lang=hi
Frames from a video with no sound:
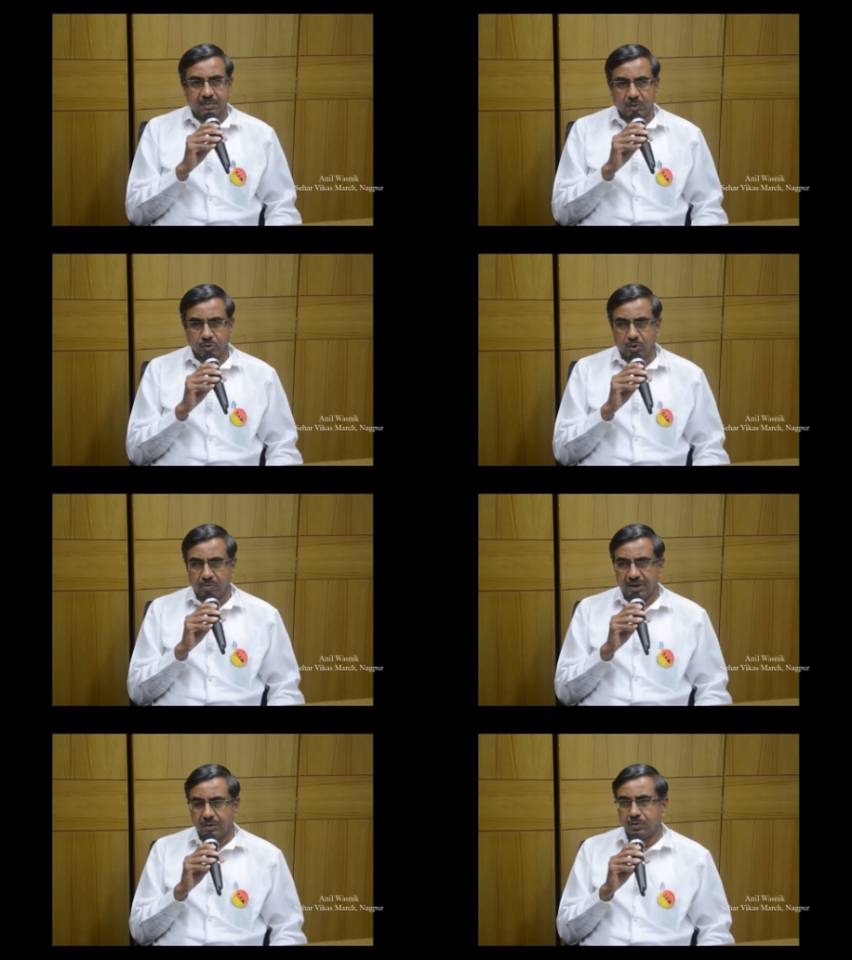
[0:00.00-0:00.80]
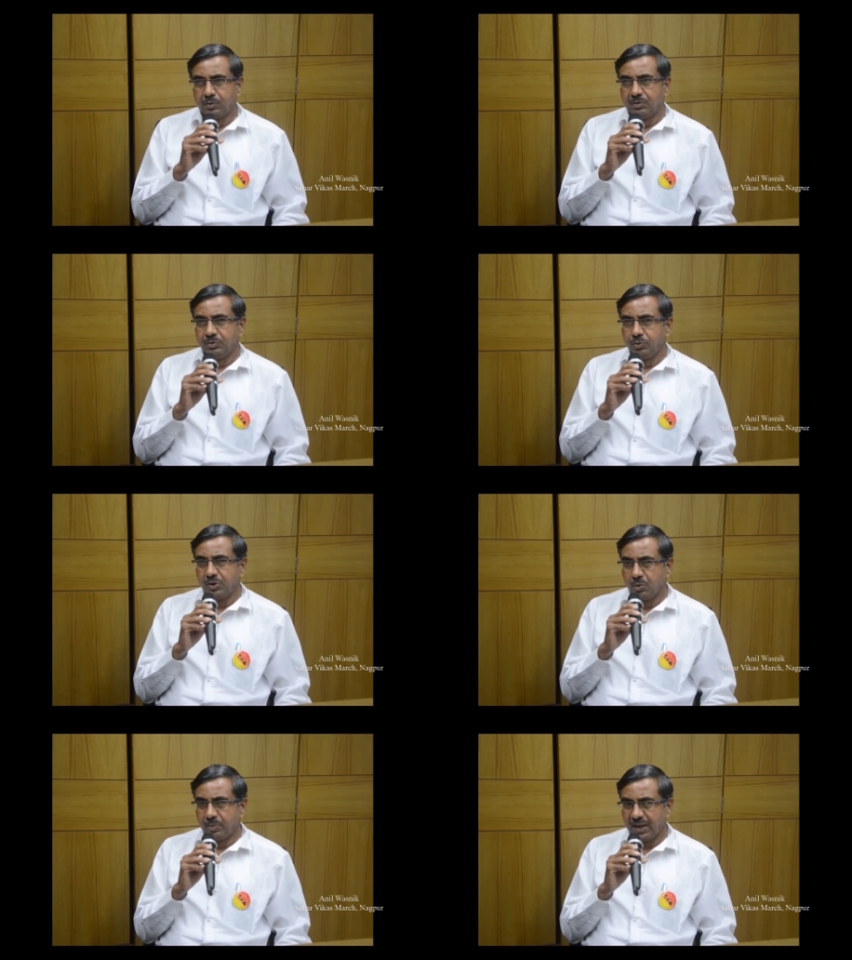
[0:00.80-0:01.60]
मजदूर वर्ग हो
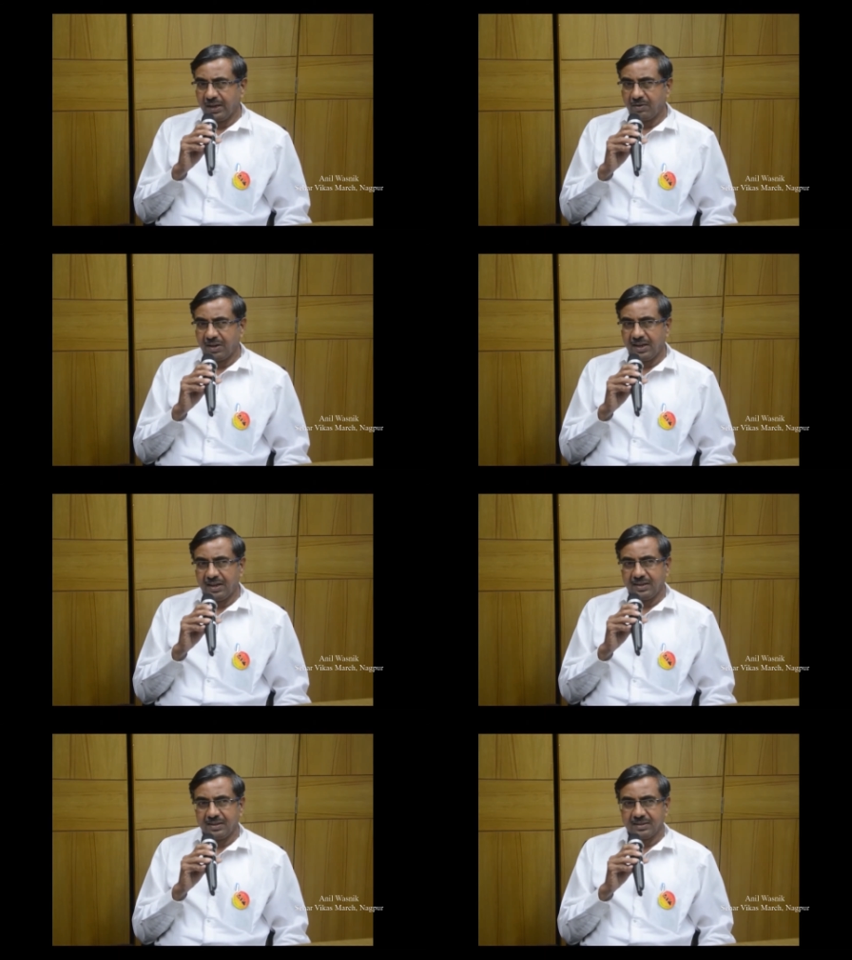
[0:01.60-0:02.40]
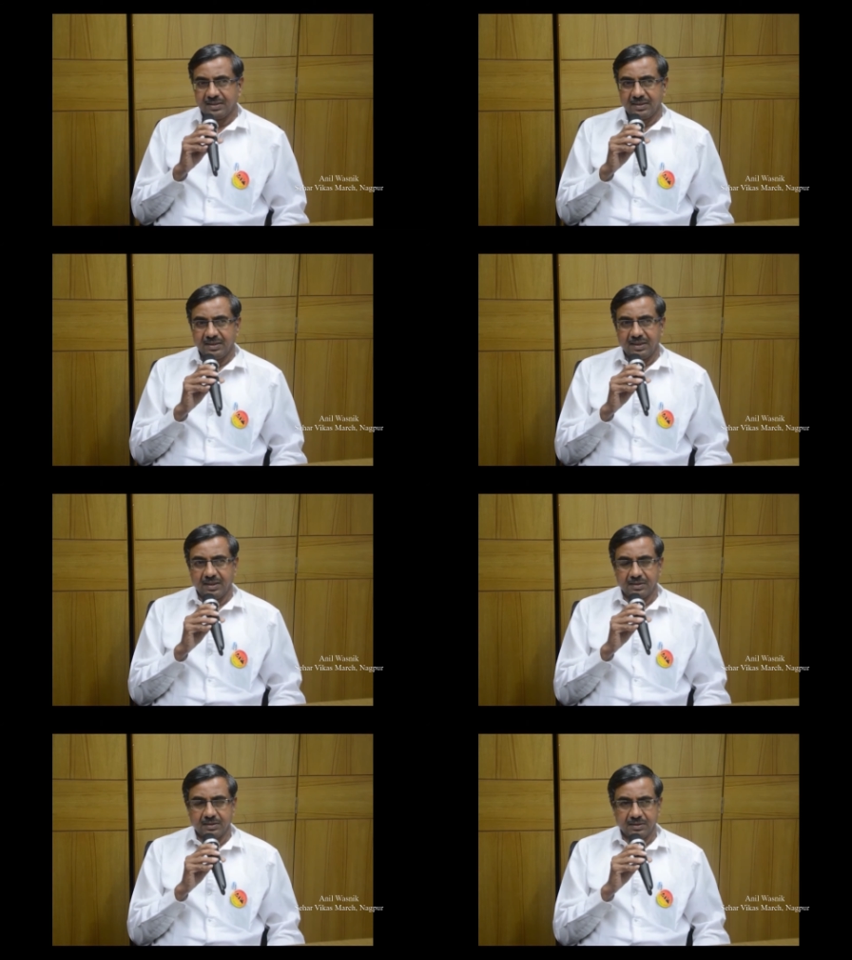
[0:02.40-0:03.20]
झुग्गियों में रहने वाला
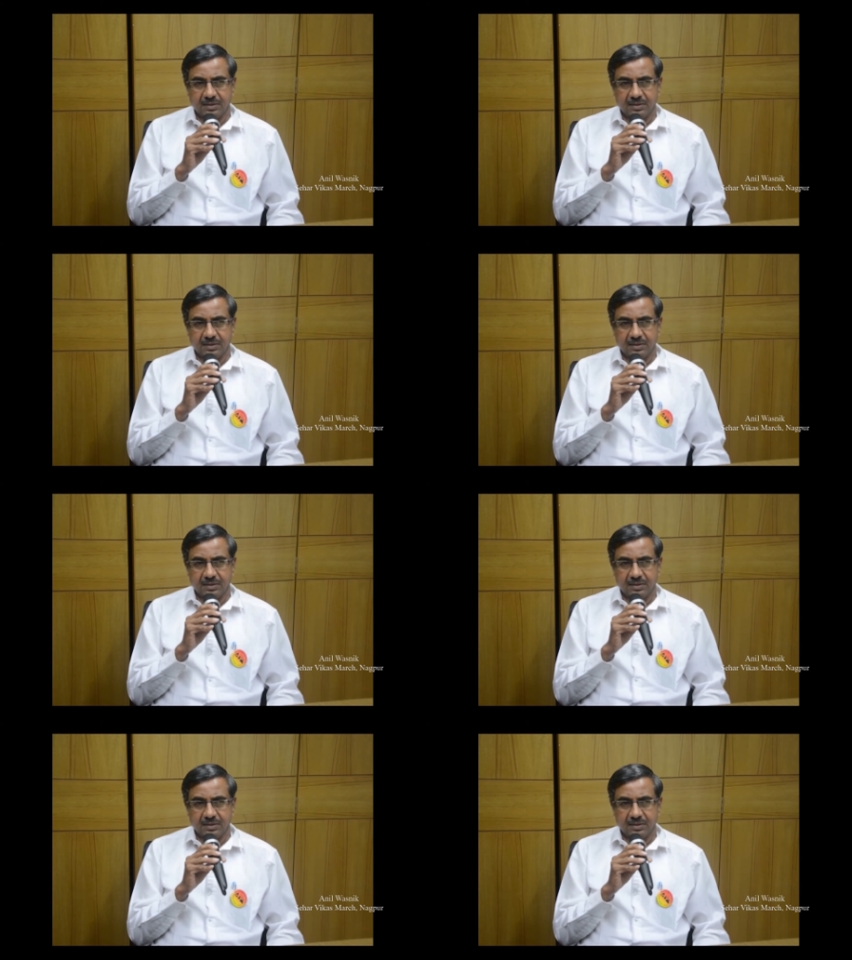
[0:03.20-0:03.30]
एक